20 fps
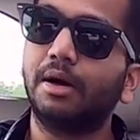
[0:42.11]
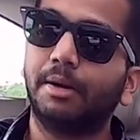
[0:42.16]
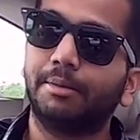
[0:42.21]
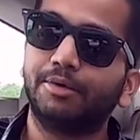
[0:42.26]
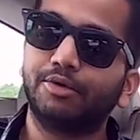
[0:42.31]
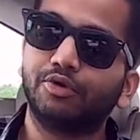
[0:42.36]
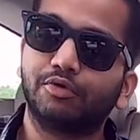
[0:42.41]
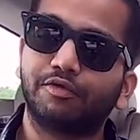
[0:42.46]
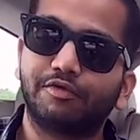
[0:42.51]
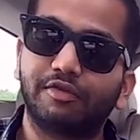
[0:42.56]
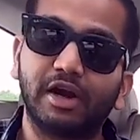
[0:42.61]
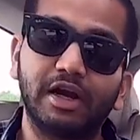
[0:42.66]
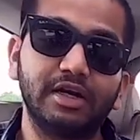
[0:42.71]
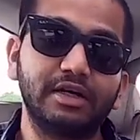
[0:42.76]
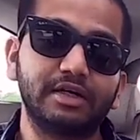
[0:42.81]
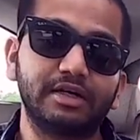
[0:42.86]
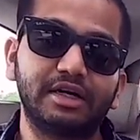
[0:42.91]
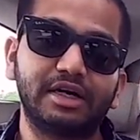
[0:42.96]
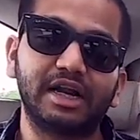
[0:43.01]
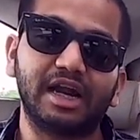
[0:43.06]
अभी जो
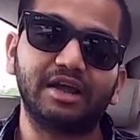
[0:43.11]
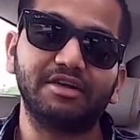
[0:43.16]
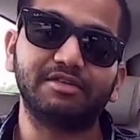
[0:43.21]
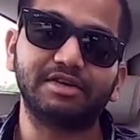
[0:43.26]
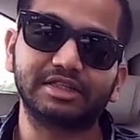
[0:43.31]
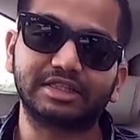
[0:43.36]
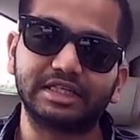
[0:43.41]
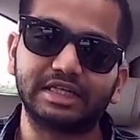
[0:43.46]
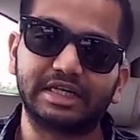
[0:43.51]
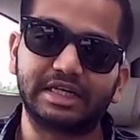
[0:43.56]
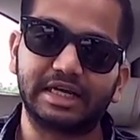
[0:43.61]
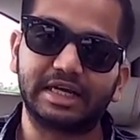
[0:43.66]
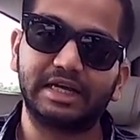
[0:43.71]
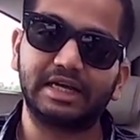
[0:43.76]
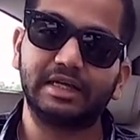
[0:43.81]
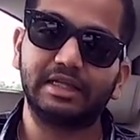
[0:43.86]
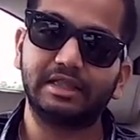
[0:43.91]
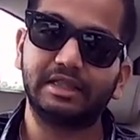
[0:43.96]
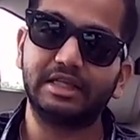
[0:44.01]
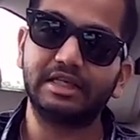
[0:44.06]
फ्रंट ड्राइवर सीट है
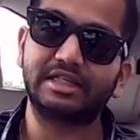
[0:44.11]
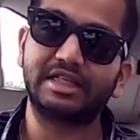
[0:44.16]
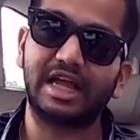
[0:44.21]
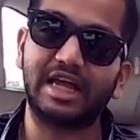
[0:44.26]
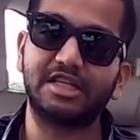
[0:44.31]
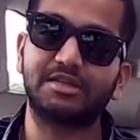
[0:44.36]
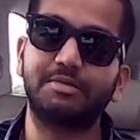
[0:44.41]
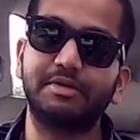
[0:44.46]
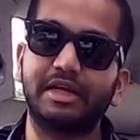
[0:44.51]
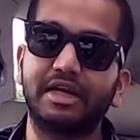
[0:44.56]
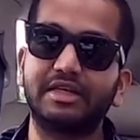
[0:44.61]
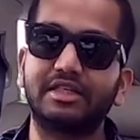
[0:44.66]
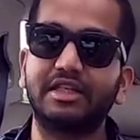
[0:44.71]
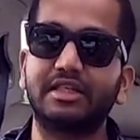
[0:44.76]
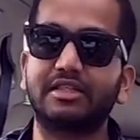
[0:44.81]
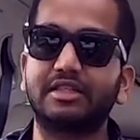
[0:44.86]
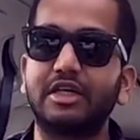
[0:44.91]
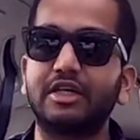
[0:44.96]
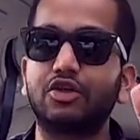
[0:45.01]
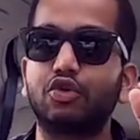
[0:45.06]
दिस हैज़ बीन
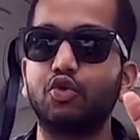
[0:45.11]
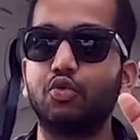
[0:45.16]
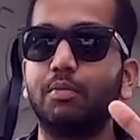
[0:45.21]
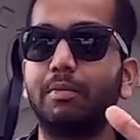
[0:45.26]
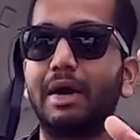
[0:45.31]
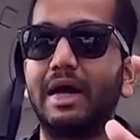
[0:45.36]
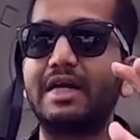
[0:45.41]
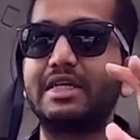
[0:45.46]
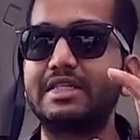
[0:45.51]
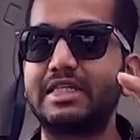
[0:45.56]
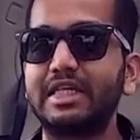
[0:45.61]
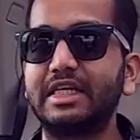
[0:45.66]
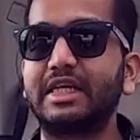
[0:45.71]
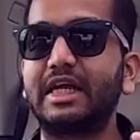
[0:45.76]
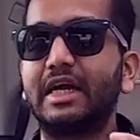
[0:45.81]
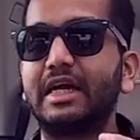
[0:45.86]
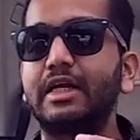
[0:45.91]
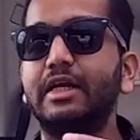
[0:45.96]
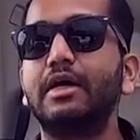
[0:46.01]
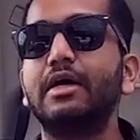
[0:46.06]
एडजस्टेड टू माई
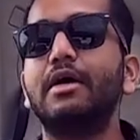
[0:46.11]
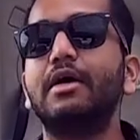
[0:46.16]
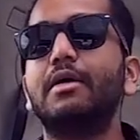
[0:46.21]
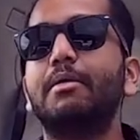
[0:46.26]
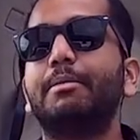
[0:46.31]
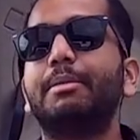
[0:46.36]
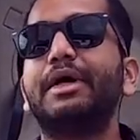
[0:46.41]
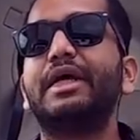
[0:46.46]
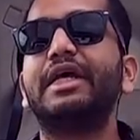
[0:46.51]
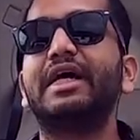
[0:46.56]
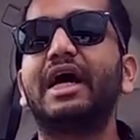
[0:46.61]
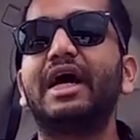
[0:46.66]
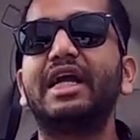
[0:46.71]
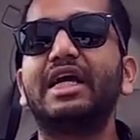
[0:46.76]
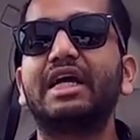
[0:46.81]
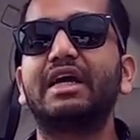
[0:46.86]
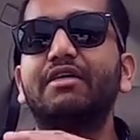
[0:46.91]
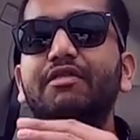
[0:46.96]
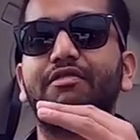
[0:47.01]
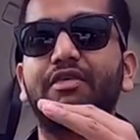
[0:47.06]
सीट हाइट मेरी
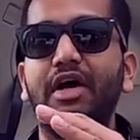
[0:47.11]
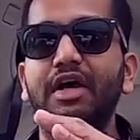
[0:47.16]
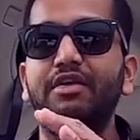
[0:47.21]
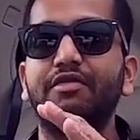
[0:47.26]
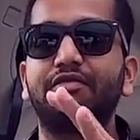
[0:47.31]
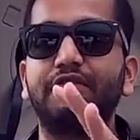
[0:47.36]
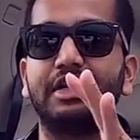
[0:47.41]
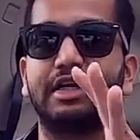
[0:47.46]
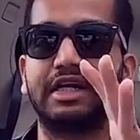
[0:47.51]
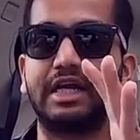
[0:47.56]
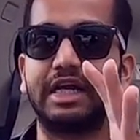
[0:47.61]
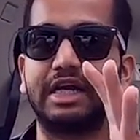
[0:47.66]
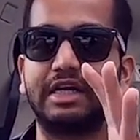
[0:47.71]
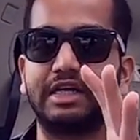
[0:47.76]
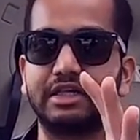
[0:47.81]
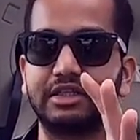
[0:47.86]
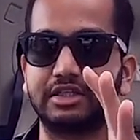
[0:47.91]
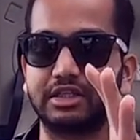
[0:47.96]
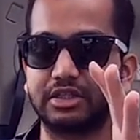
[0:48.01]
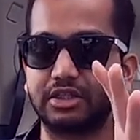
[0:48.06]
हाइट है फाइव फीट
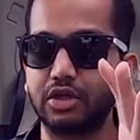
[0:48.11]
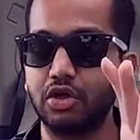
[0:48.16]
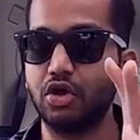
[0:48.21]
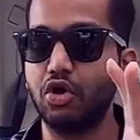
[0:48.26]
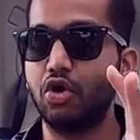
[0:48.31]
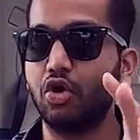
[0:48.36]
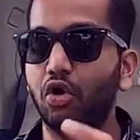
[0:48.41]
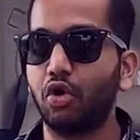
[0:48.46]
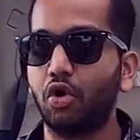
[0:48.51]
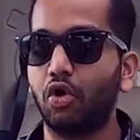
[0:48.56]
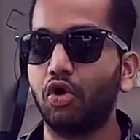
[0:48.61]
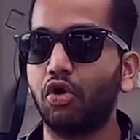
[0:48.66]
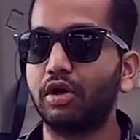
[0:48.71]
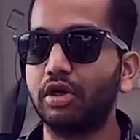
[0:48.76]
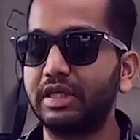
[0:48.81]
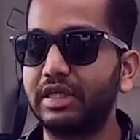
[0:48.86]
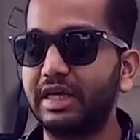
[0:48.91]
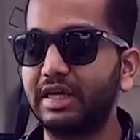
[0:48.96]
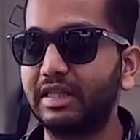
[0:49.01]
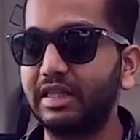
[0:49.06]
एट इंचज
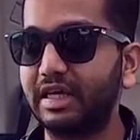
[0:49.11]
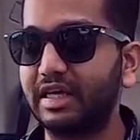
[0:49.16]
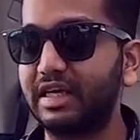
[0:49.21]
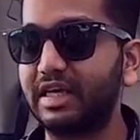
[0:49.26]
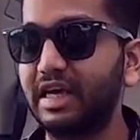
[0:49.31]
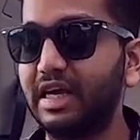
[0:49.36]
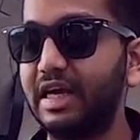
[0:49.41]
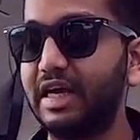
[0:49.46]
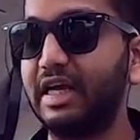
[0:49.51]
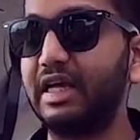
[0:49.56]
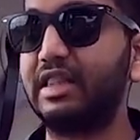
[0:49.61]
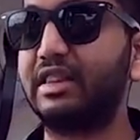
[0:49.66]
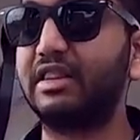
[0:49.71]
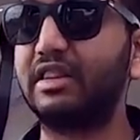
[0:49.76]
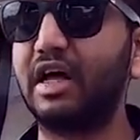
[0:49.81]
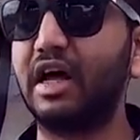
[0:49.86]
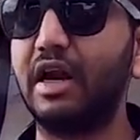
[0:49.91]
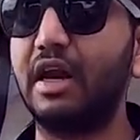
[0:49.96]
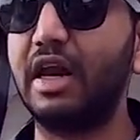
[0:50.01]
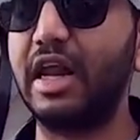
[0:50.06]
और ये देखिए
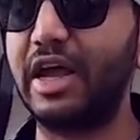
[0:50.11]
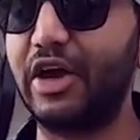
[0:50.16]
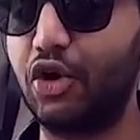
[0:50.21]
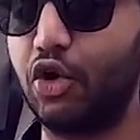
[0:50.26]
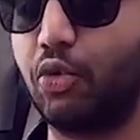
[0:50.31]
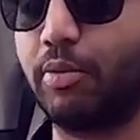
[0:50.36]
इतना लेग